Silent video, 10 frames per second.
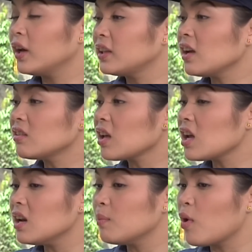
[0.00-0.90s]
Hoy,
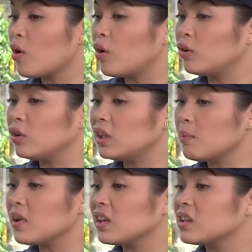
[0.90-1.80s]
tigil-tigilan mo ako, no? Hindi
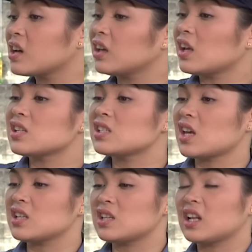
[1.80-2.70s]
magiging ganyan si
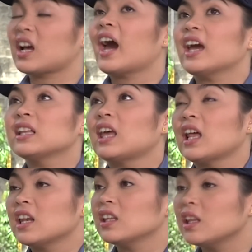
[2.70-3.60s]
Cecil kahit
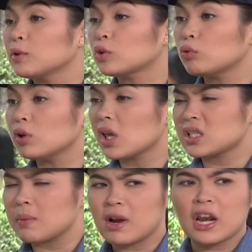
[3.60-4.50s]
kailan. Hindi matutulog yan
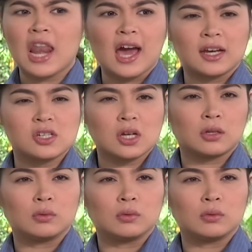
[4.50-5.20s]
sa ibang lalaki dyan,